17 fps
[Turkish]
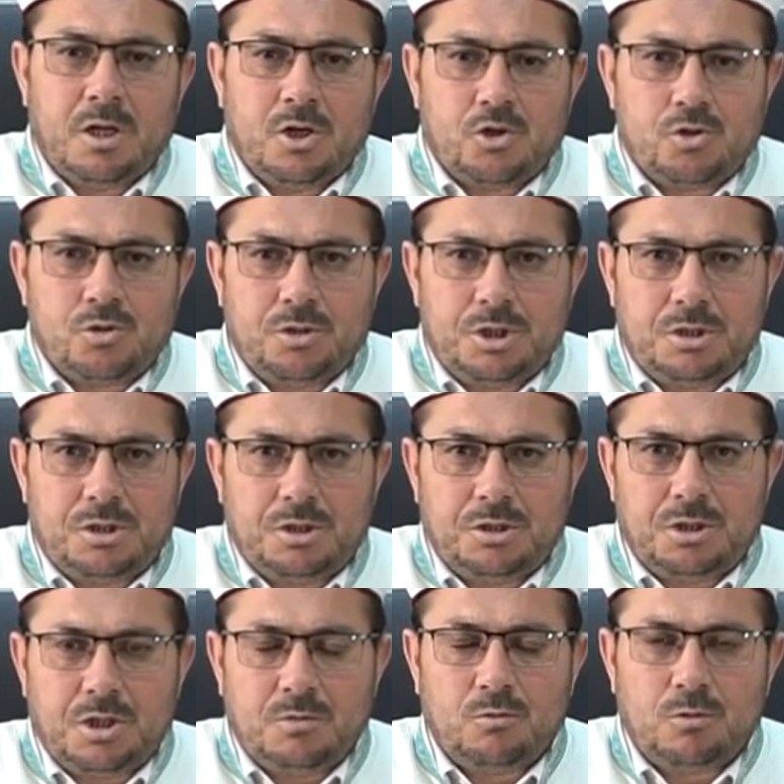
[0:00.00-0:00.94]
Şu
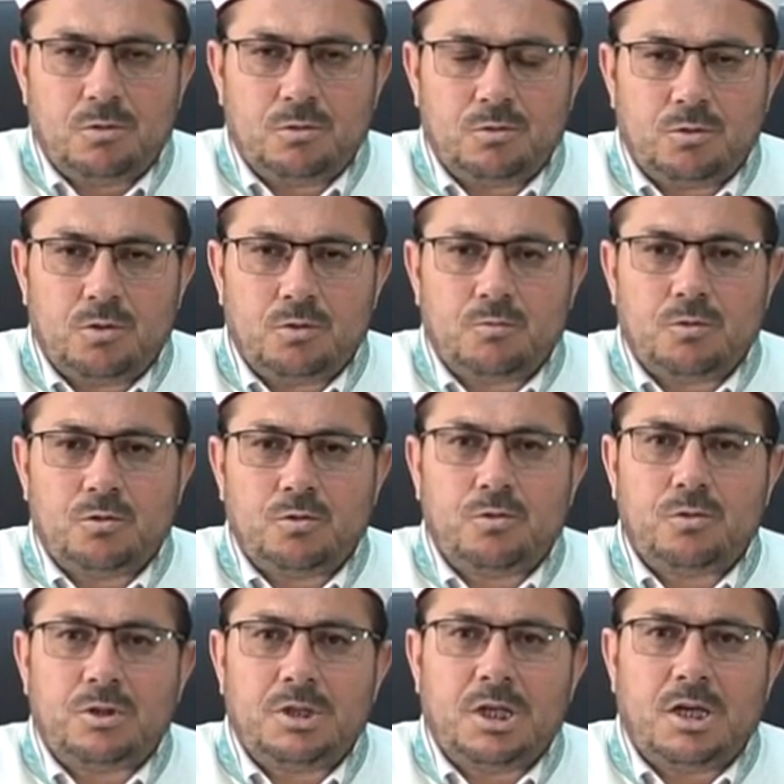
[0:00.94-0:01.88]
içinde bulunduğumuz
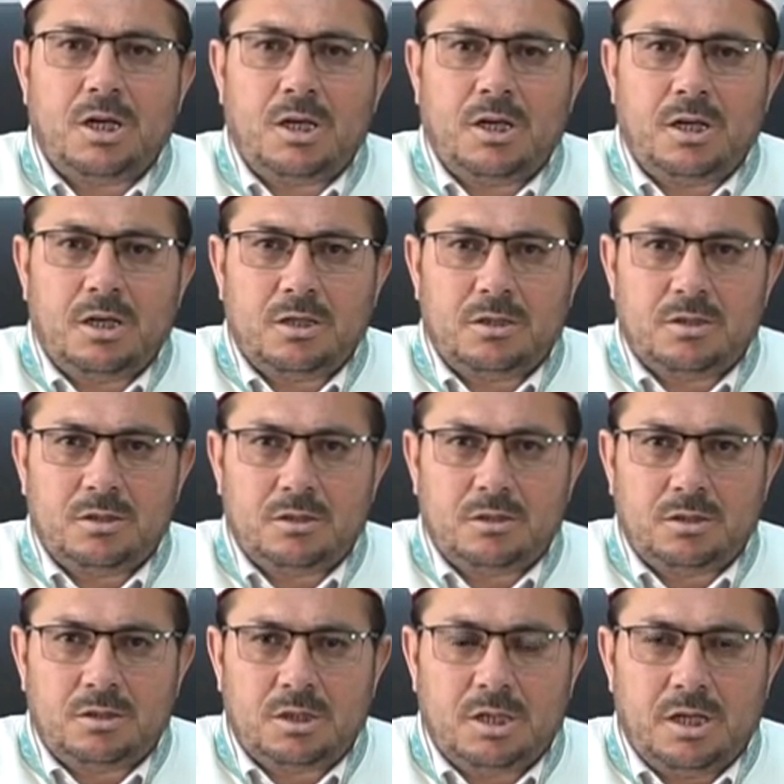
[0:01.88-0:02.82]
dünya
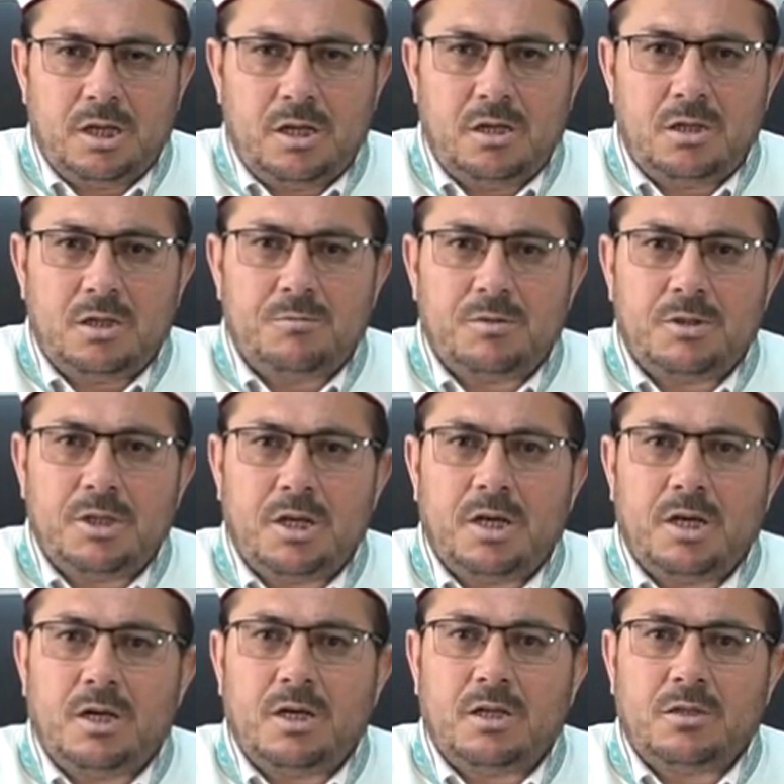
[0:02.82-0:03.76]
hayatını gereği gibi
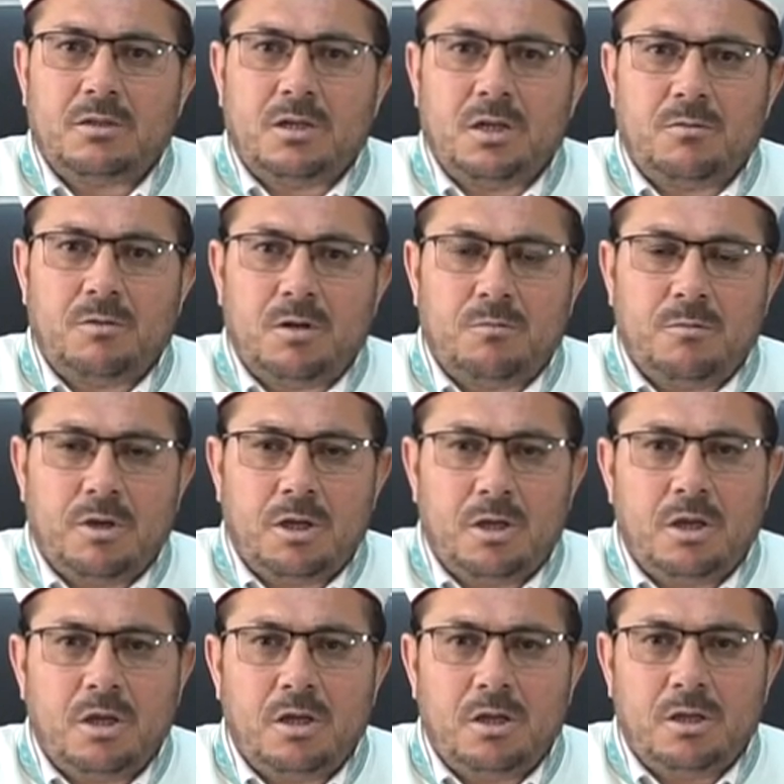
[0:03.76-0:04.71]

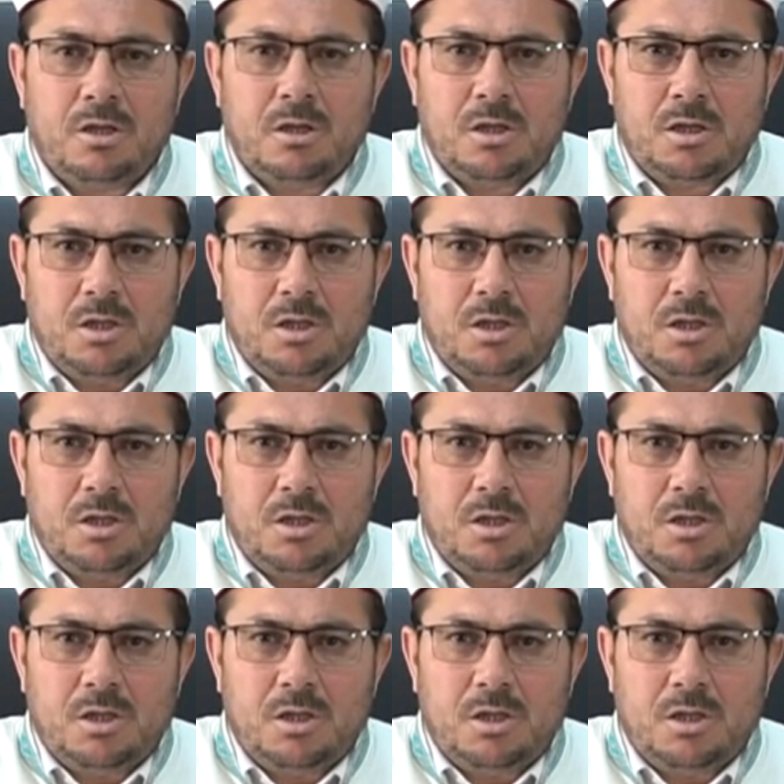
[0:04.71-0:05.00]
değerlendirebilmeyi,